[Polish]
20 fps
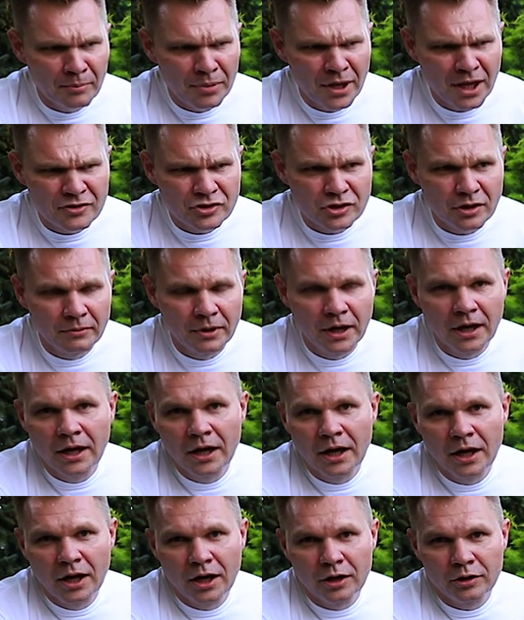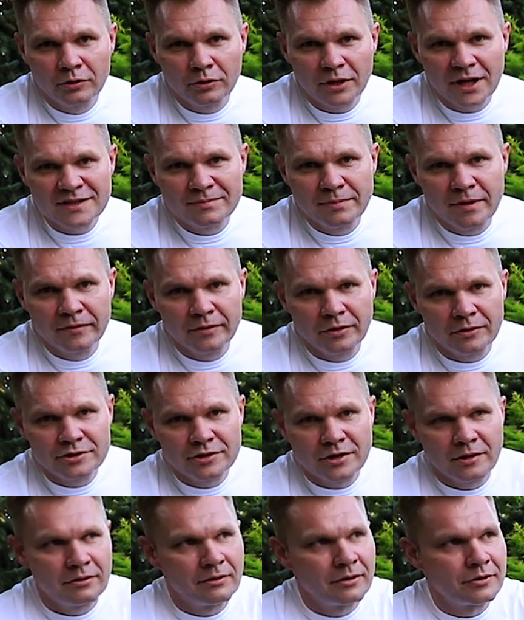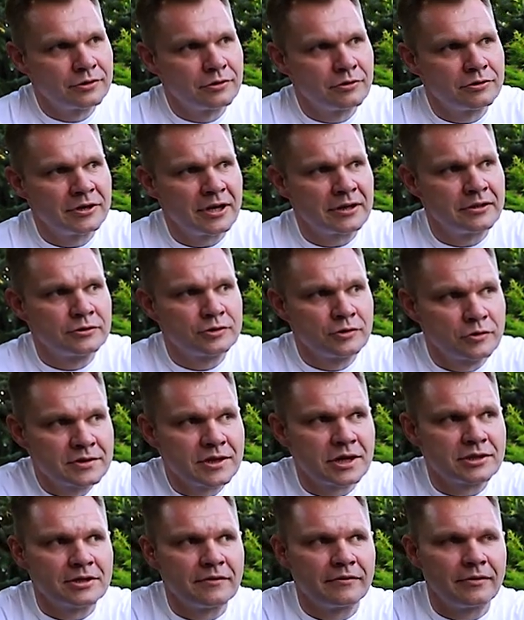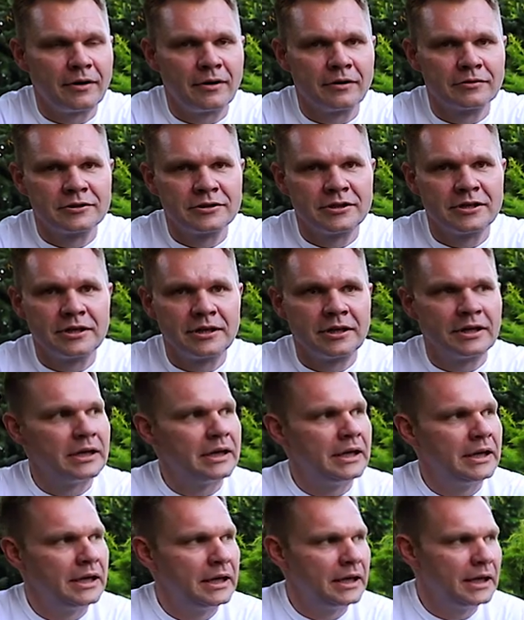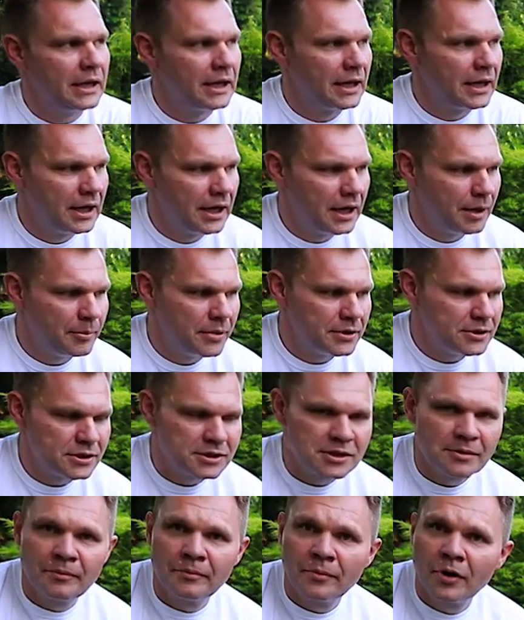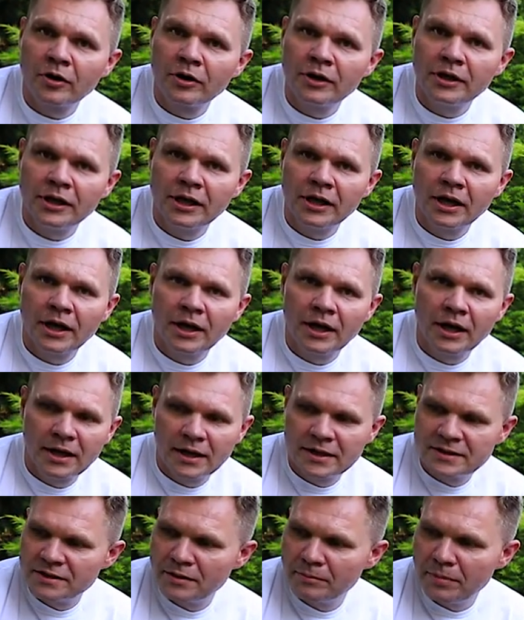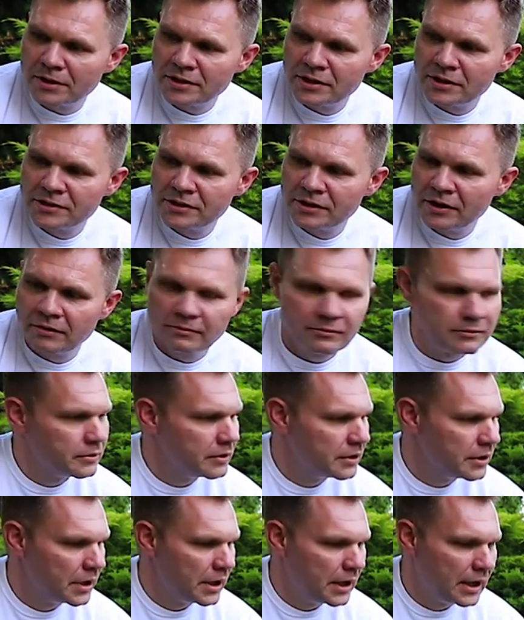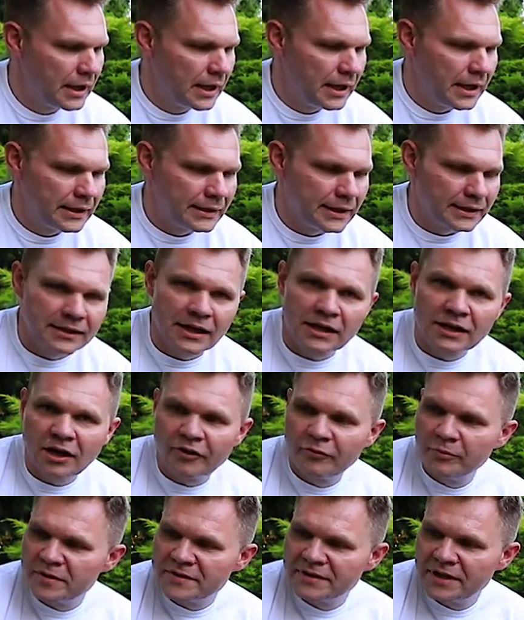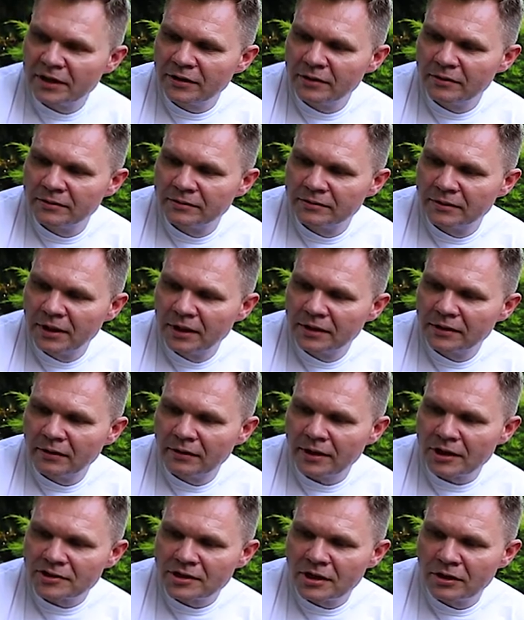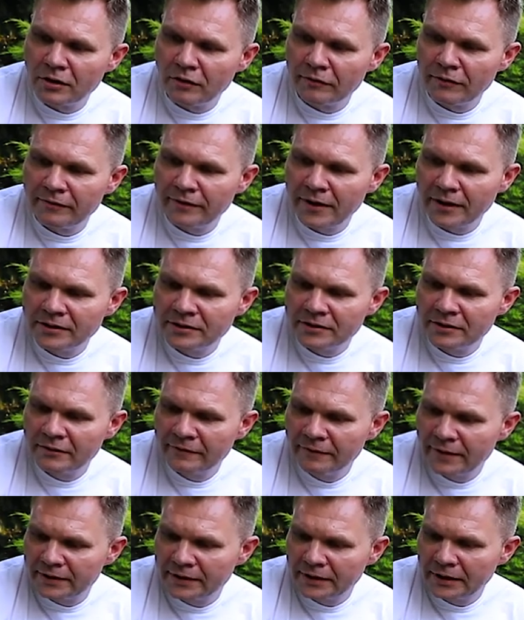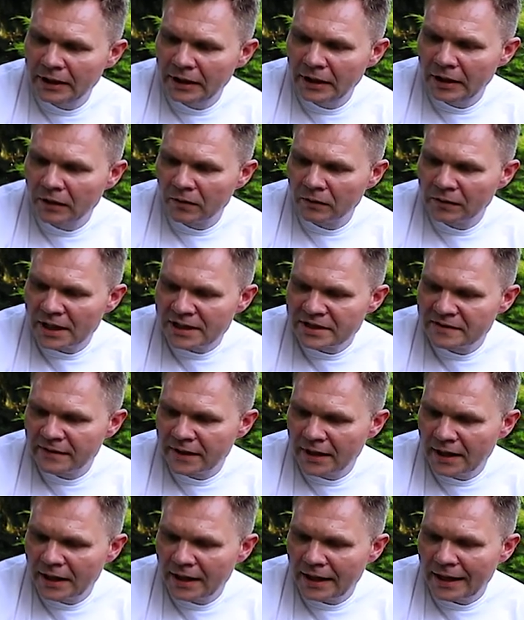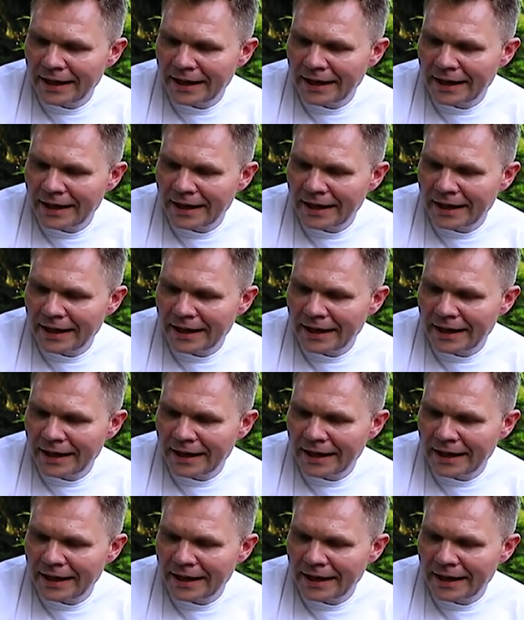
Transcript: Pierwszą, która z pewnością rzuca, rzuca się w oczy i będziecie mogli zobaczyć ją na targach w Poznaniu, to nasze nowe wędki o nazwie